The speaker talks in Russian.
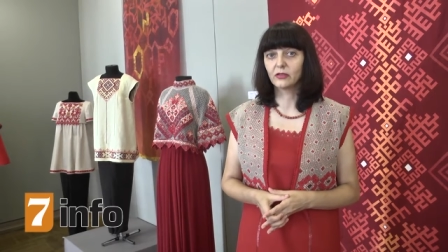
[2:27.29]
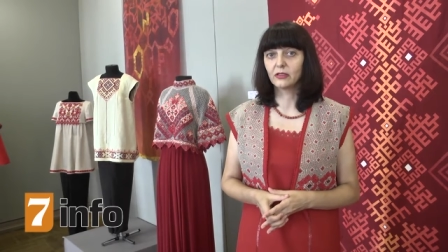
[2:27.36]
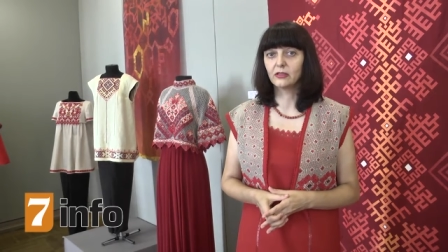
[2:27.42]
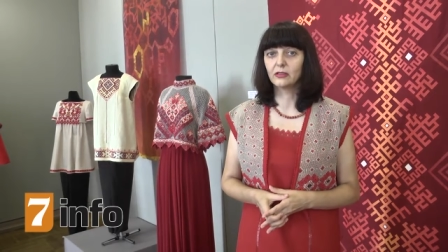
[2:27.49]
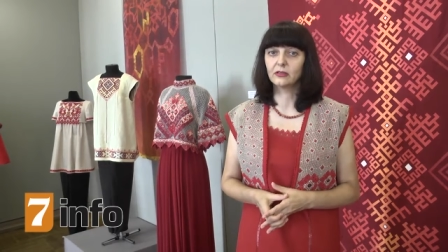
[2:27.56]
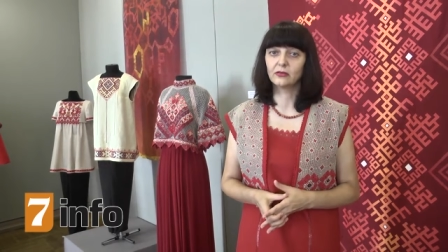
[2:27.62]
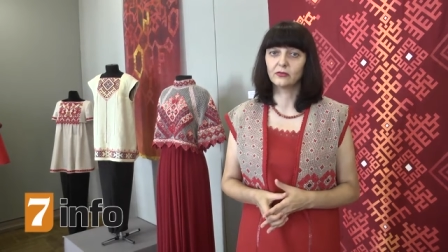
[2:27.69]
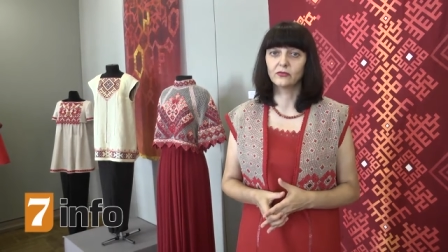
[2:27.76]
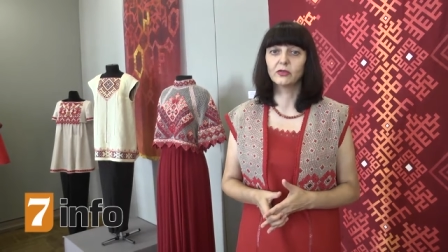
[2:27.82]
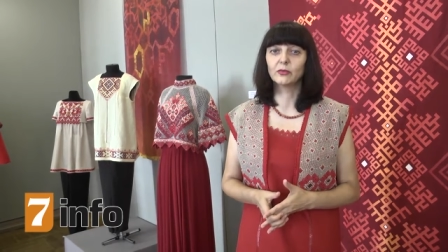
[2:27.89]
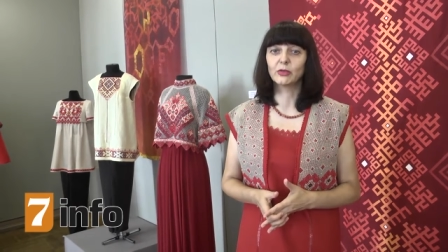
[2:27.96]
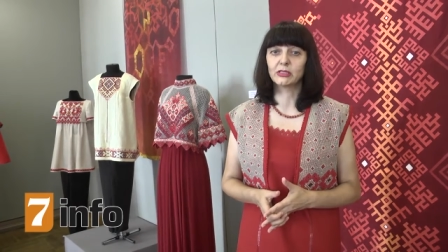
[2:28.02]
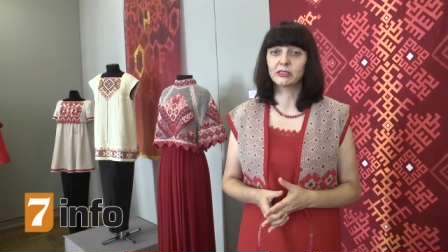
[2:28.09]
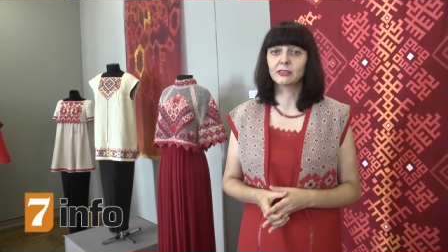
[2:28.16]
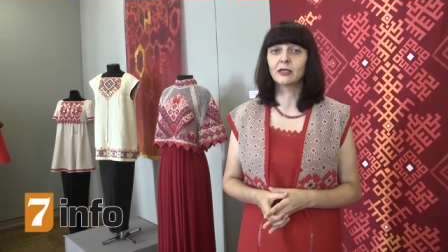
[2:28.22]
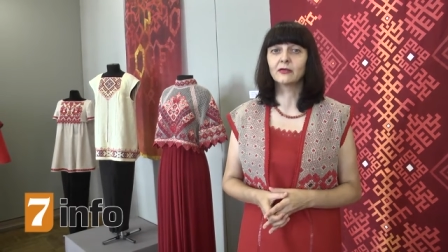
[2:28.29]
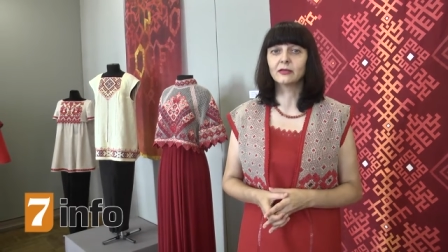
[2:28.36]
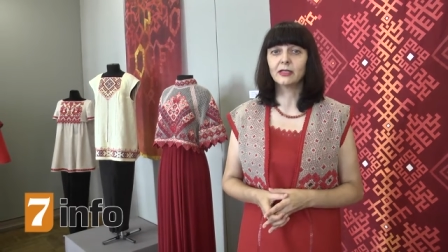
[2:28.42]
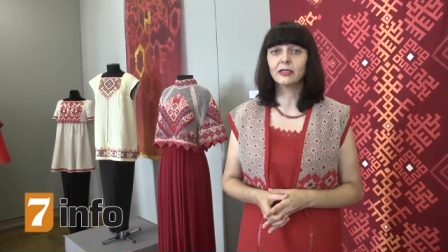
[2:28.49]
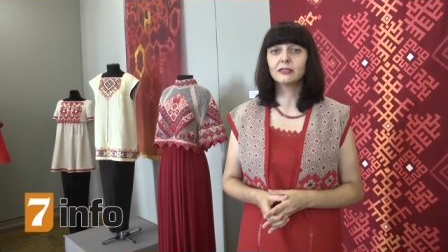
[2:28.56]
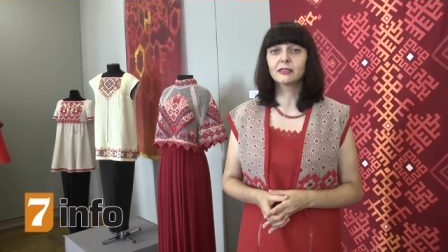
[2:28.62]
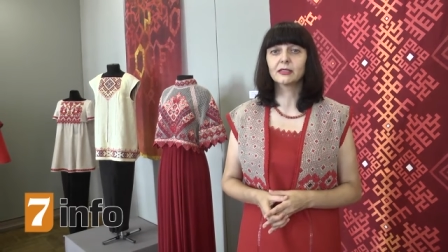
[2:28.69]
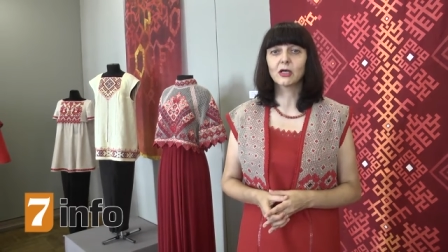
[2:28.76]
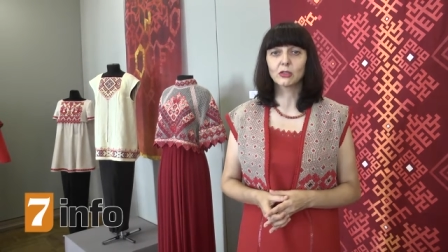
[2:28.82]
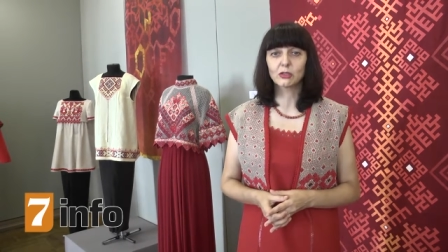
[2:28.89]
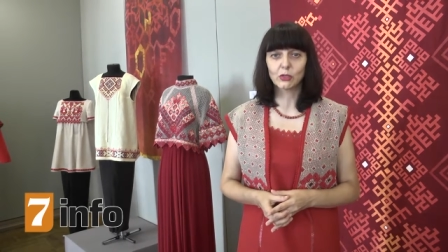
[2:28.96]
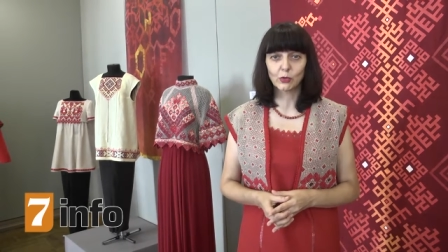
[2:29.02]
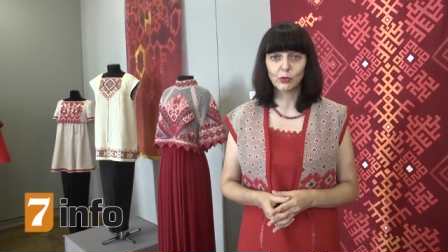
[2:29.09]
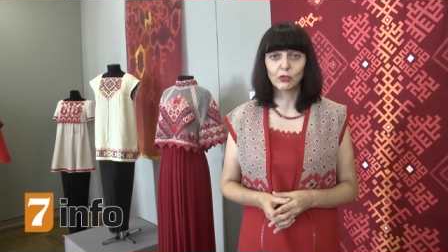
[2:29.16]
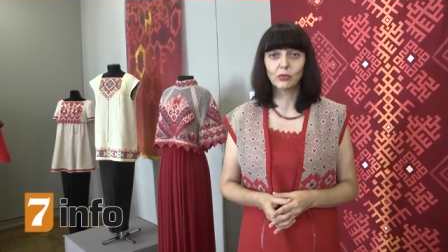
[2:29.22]
И вы представляете, как
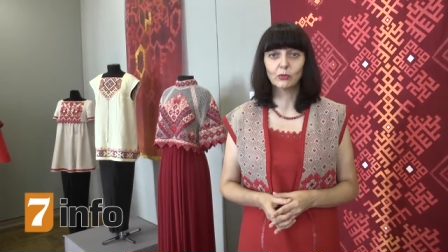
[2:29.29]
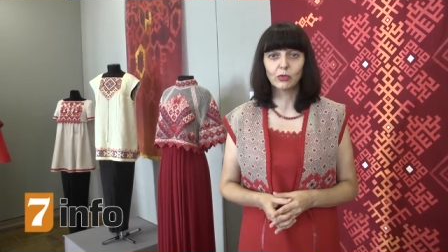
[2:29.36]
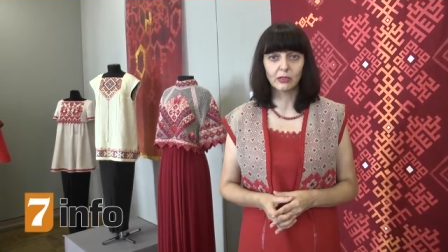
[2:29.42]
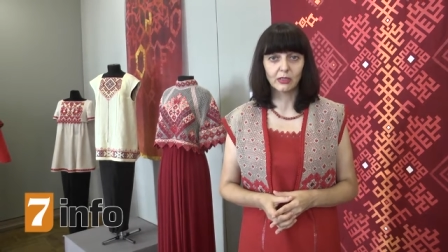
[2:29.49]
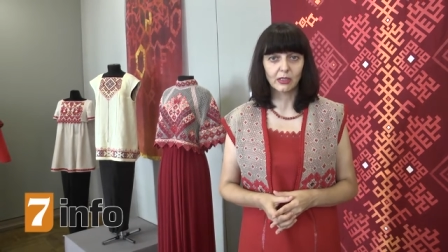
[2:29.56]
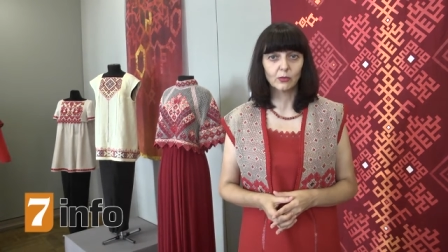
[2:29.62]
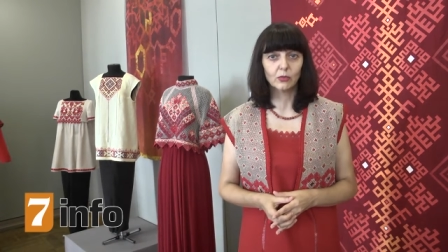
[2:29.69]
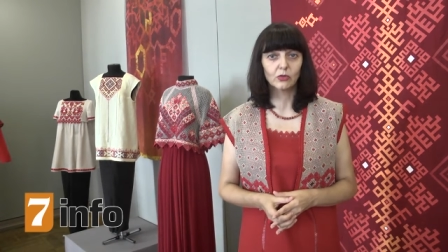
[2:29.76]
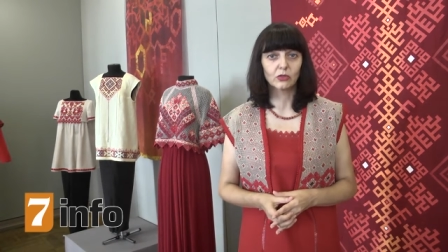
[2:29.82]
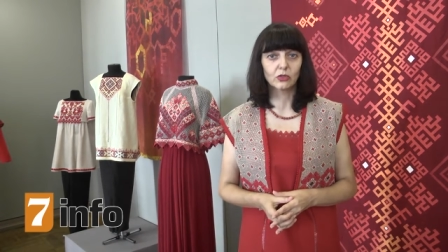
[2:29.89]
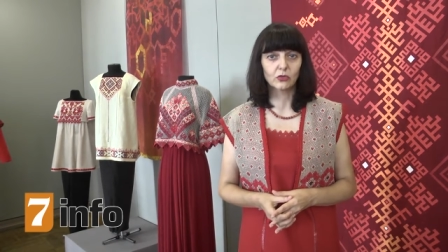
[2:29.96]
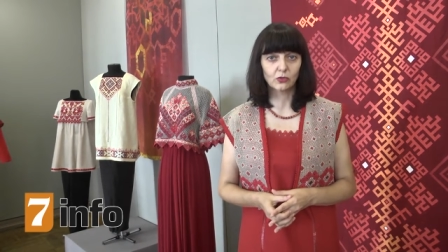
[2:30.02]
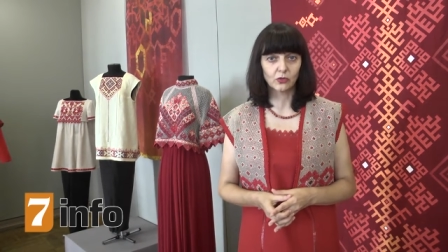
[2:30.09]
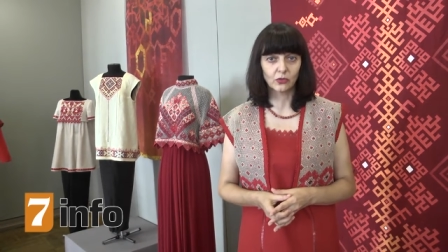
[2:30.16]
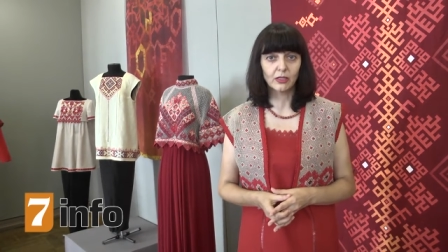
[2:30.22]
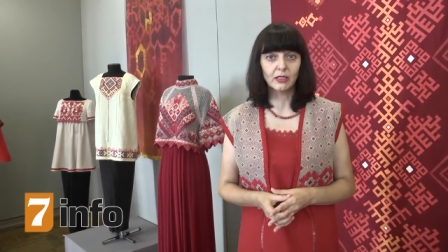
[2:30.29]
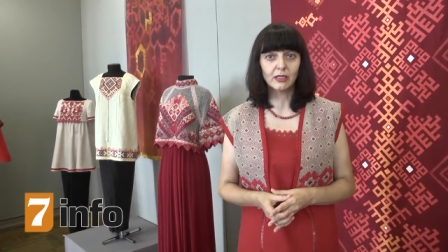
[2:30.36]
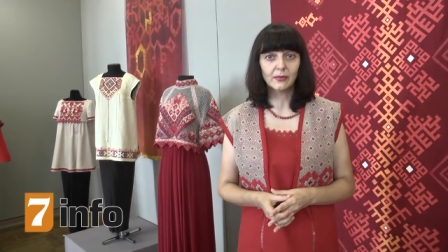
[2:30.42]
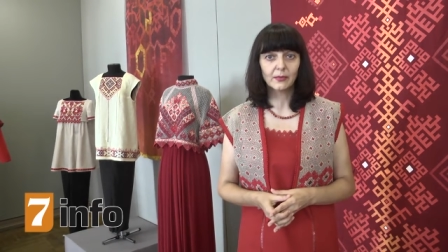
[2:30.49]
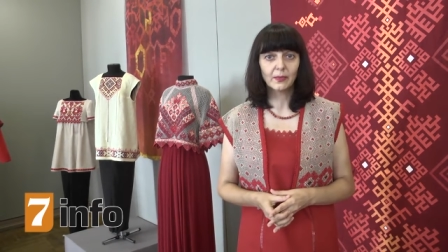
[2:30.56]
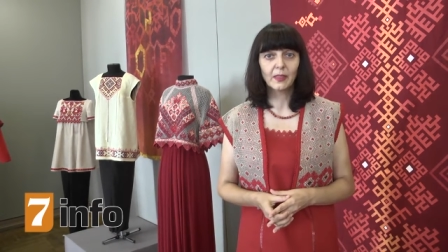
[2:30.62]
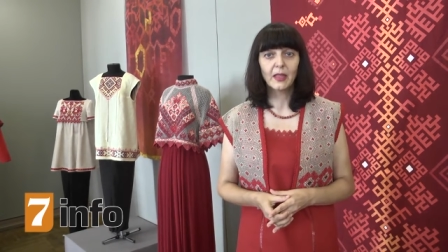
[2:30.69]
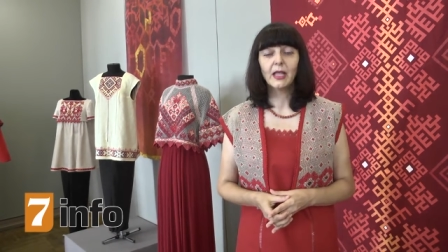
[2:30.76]
сложно было работать жюри.